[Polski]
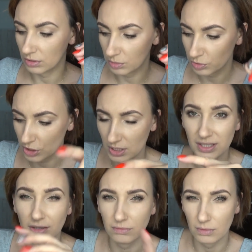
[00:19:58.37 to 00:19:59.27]
który mi
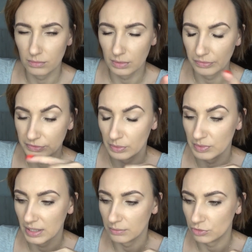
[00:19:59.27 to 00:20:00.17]
przeszkadza i to Wam
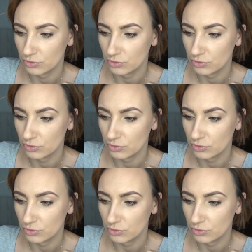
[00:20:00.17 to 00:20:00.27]
wspominałam już